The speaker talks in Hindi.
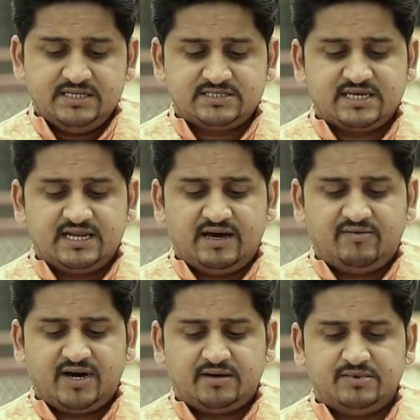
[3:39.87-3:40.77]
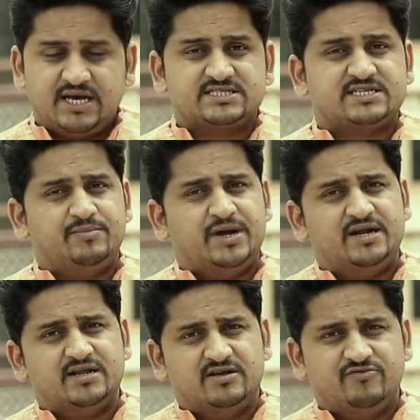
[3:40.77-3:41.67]
इसके अलावा एक्स्ट्रा
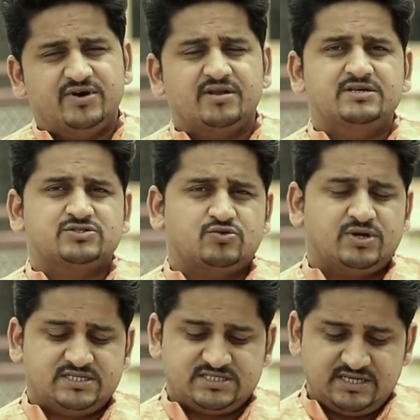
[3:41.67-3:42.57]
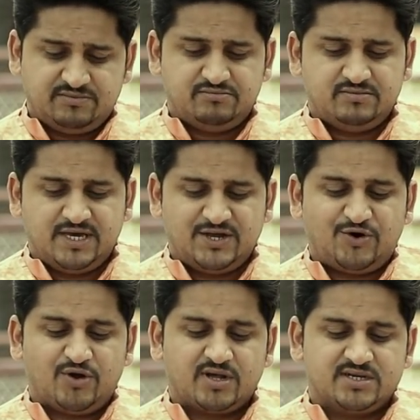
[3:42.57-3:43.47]
मैरिटल अफेयर इसको कैसे हम
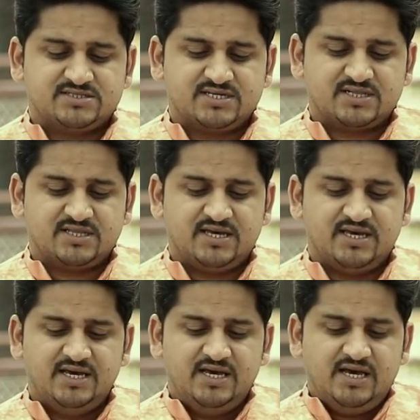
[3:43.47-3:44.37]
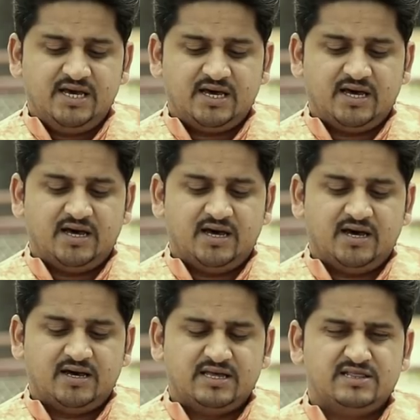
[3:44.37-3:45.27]
इग्नोर कर सकते हैं
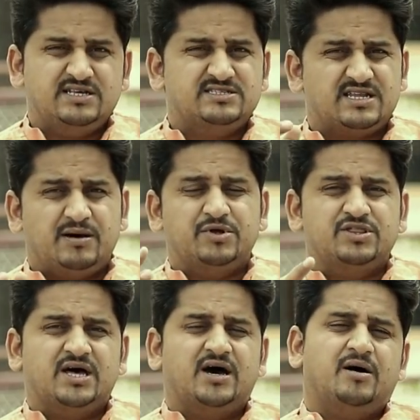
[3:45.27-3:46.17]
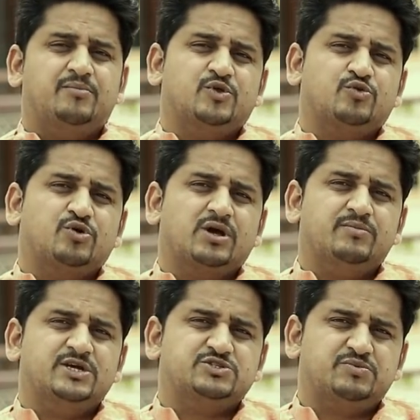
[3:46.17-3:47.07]
कि तीसरा बंदा हम दोनों के
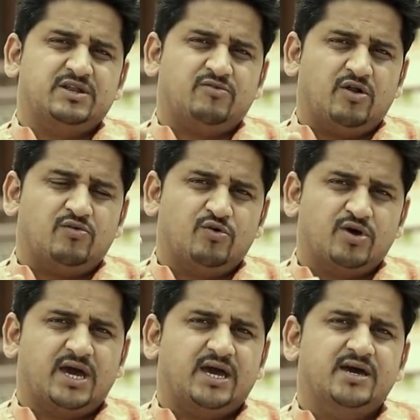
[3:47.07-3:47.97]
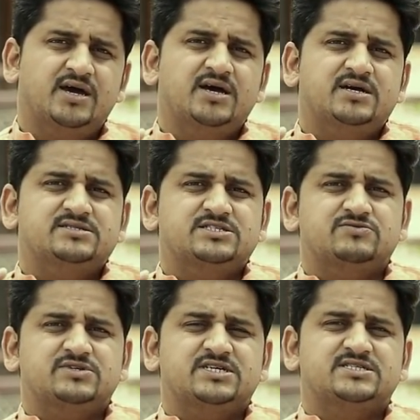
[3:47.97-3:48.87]
बीच में इन्वॉल्व हो गया है
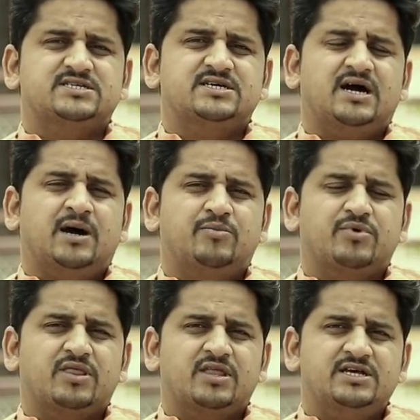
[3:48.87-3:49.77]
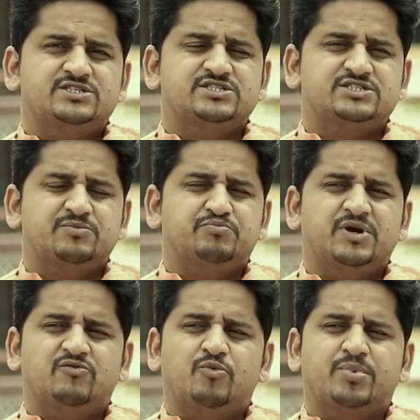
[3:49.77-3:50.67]
जिस वजह से अब रिलेशनशिप
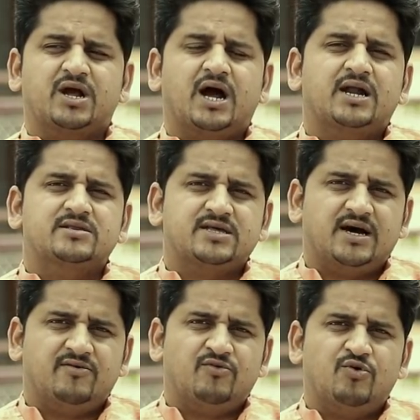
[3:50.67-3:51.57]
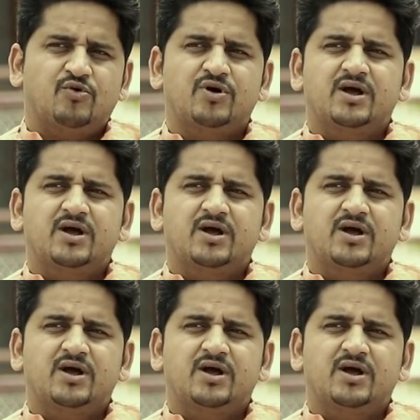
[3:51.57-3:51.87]
में वो प्रगाढ़ता वो